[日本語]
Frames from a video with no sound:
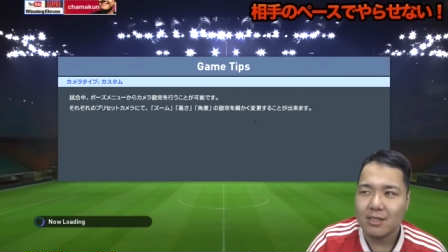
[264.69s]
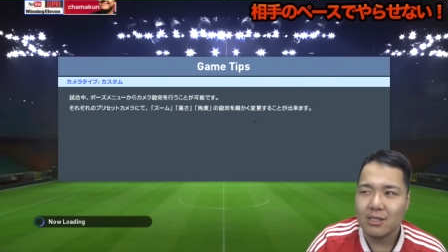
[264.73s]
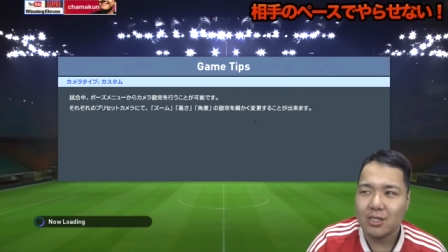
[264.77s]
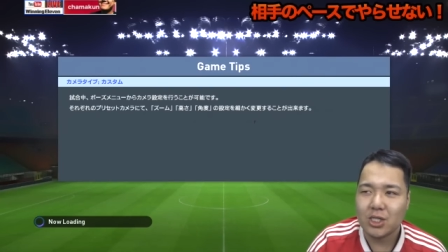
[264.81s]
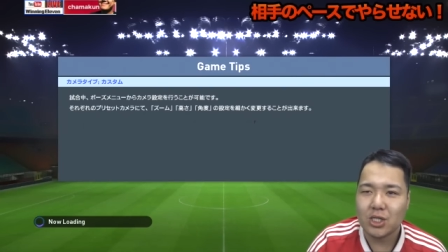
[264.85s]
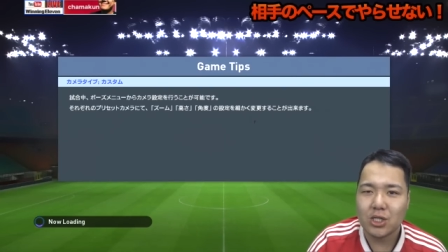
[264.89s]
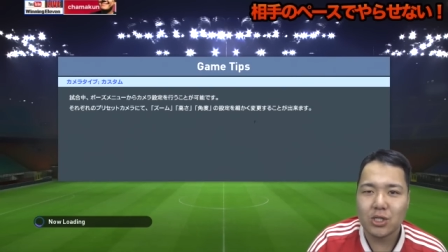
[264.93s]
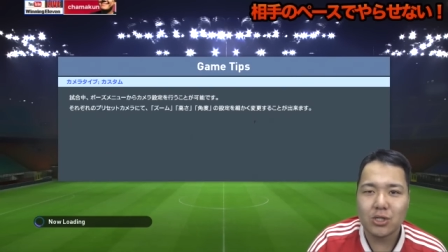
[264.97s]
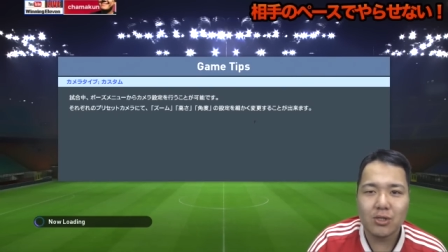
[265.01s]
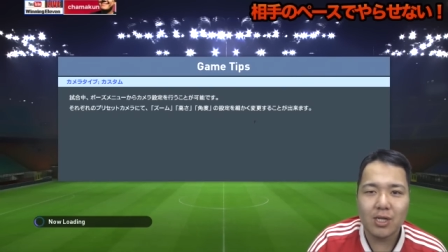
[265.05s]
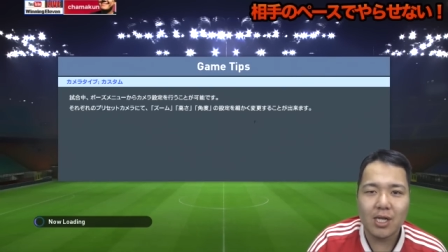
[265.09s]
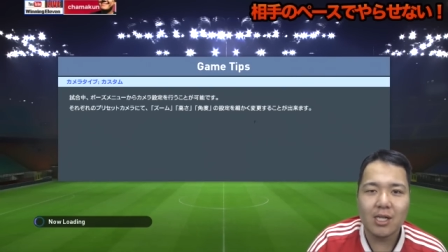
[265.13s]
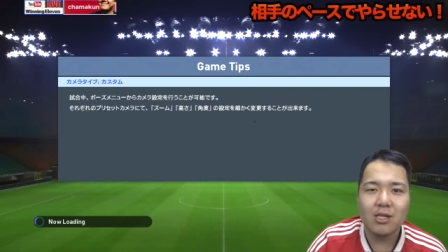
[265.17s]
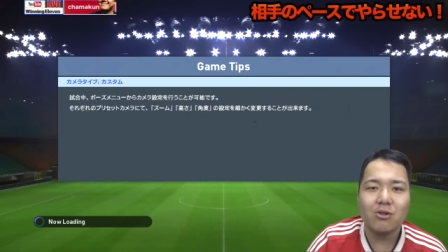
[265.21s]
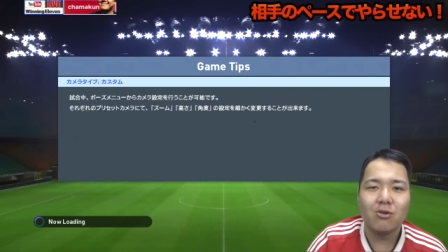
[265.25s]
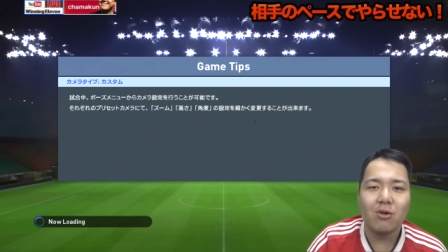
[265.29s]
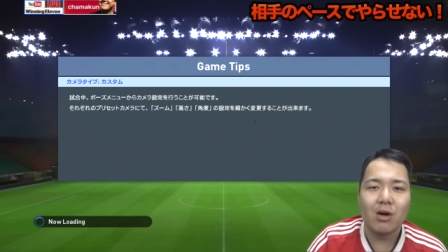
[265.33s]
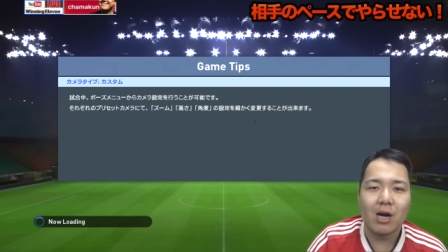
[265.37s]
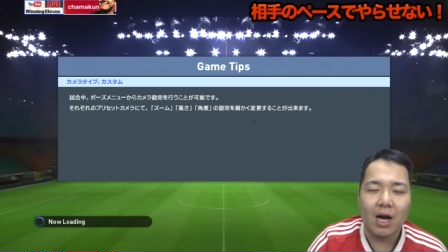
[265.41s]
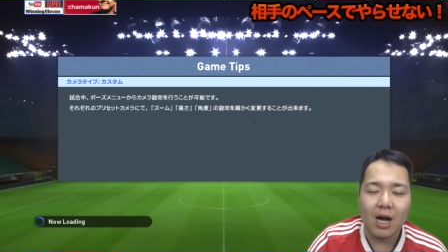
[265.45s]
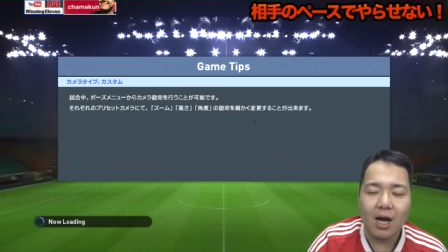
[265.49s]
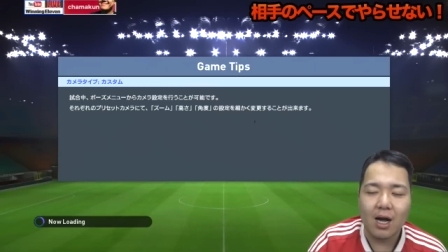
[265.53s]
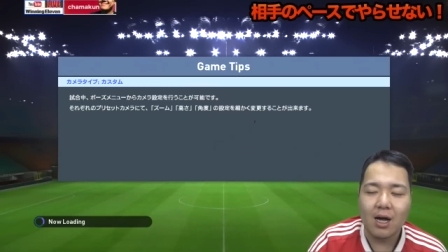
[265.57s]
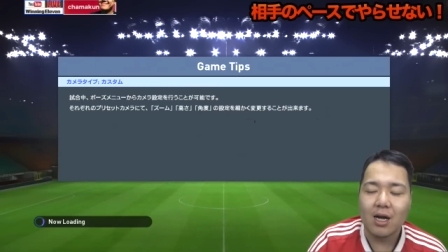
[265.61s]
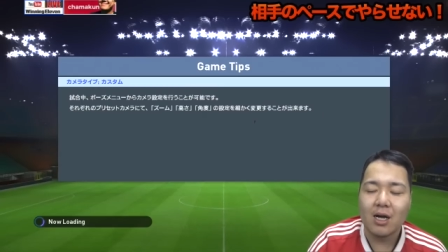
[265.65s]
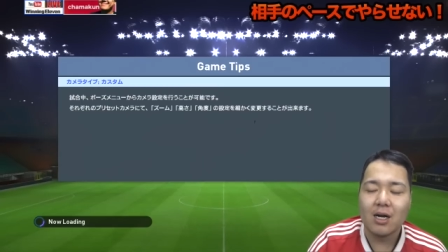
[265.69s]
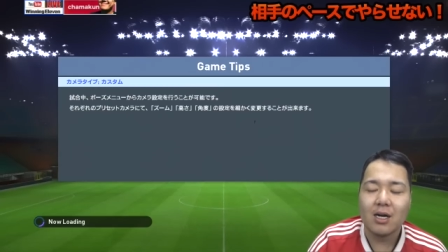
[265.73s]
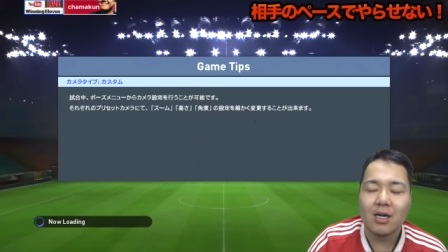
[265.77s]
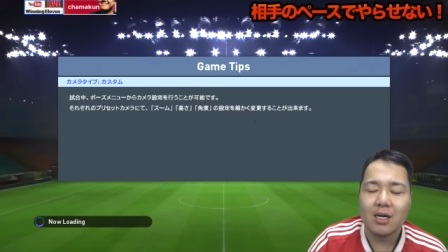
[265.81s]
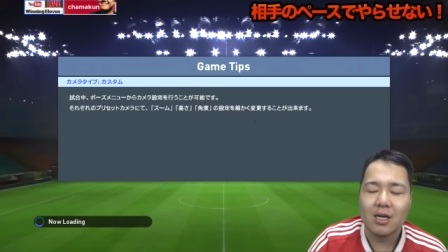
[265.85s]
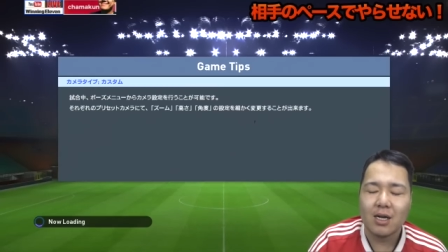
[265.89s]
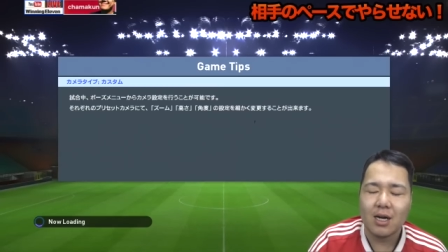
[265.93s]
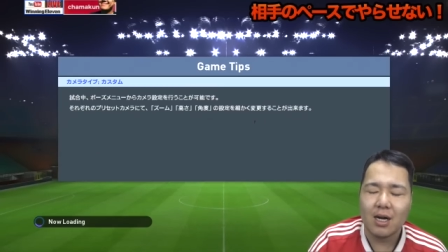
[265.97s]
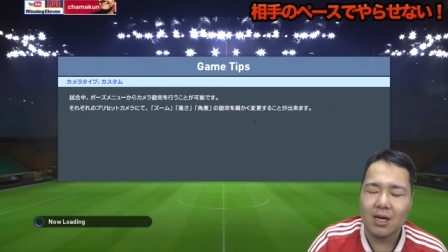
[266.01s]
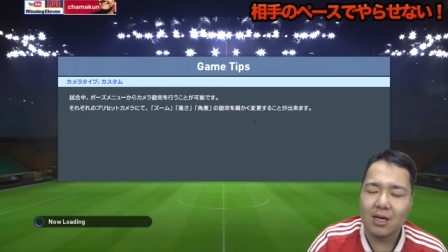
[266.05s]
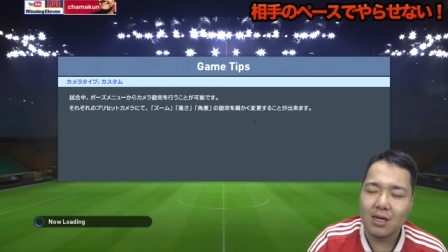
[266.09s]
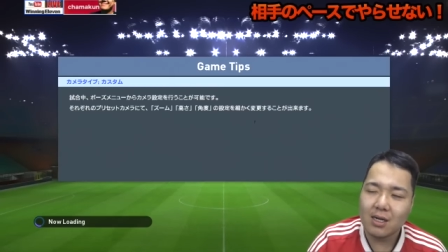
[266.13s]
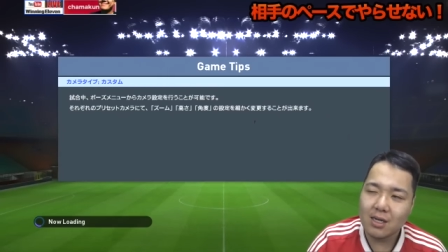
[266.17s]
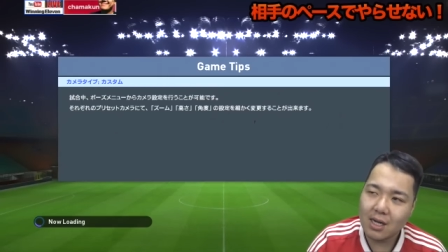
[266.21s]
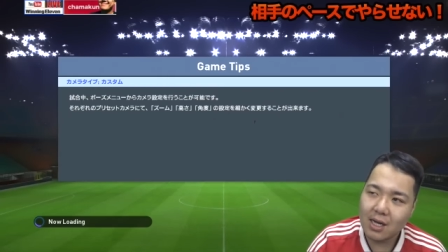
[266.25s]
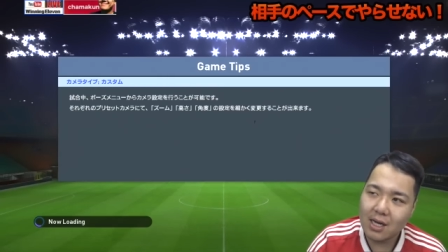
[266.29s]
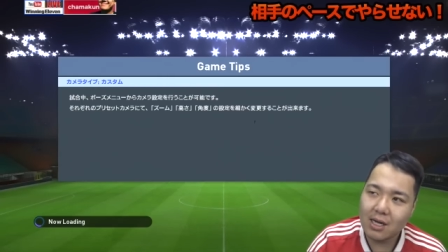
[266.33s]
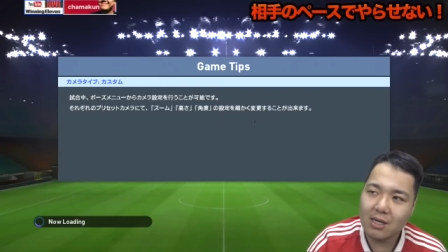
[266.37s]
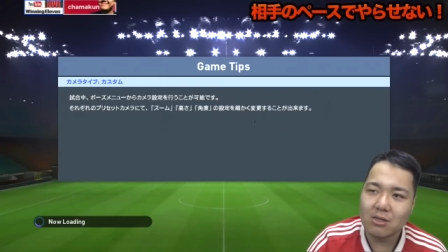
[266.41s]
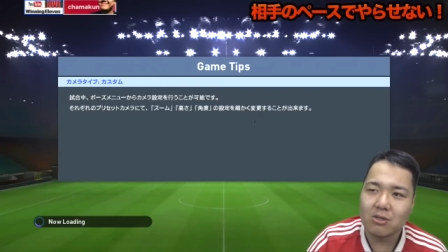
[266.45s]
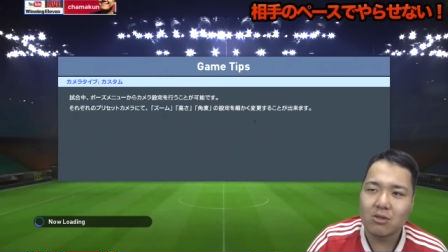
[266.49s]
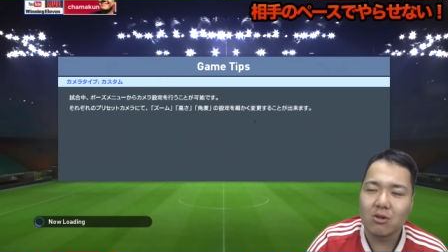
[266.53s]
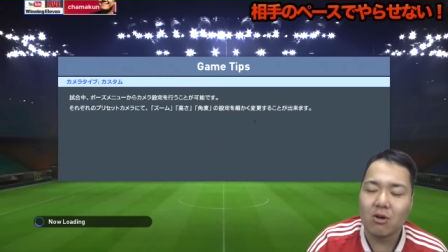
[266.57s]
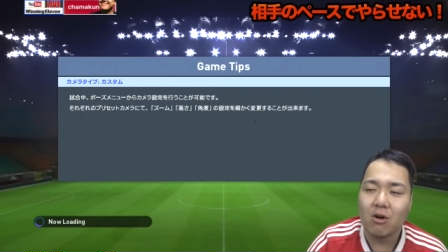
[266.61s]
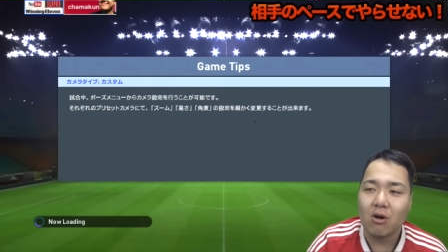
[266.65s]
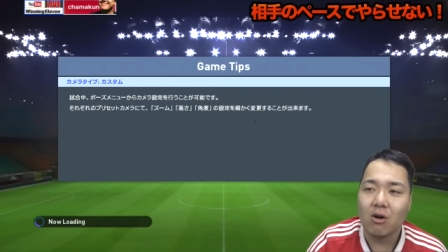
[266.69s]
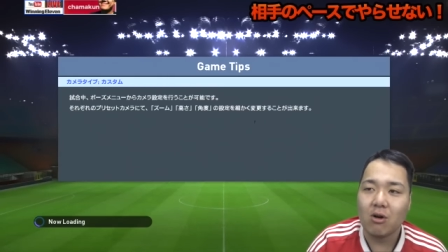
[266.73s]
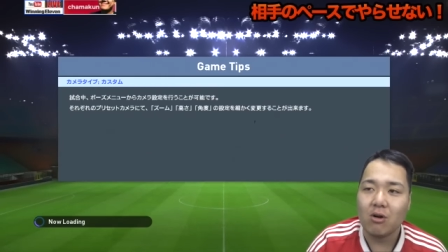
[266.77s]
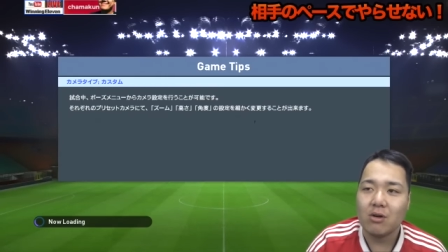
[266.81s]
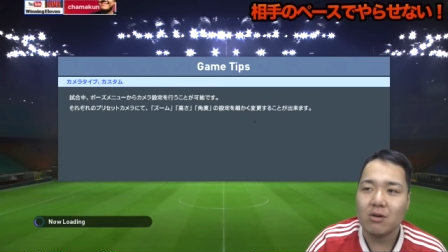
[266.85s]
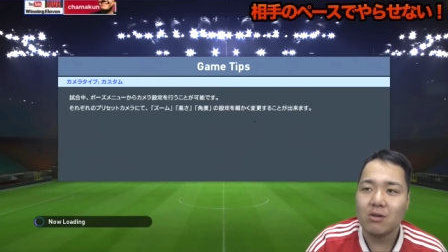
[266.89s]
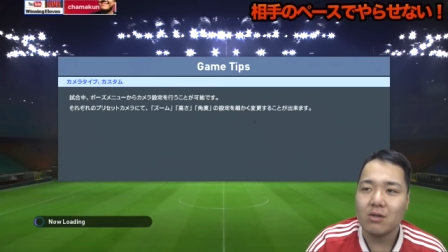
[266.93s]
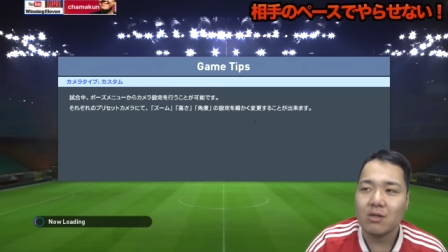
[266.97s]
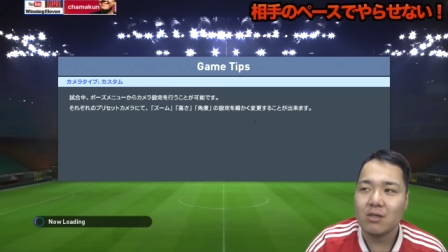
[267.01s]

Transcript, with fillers: 充電とか考えると